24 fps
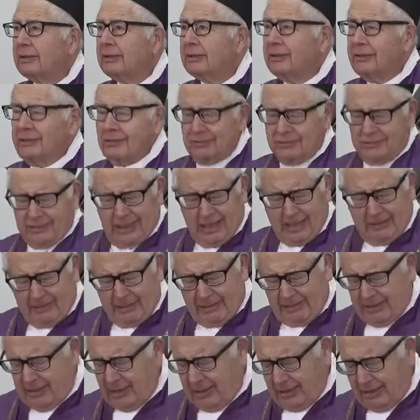que nos
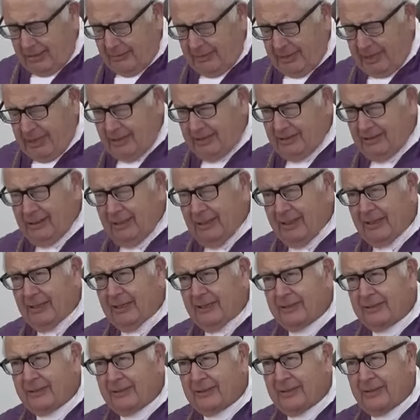ama
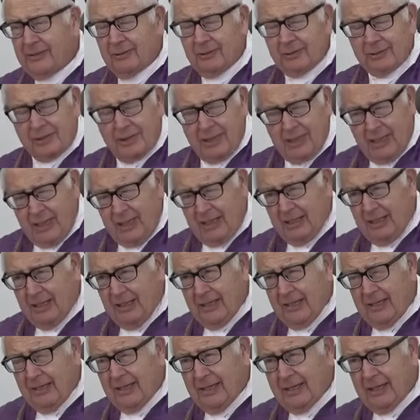tiernamente, que nos
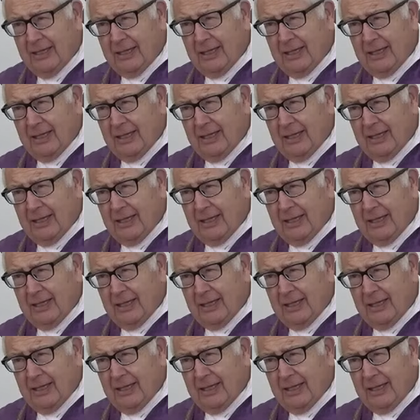quiere,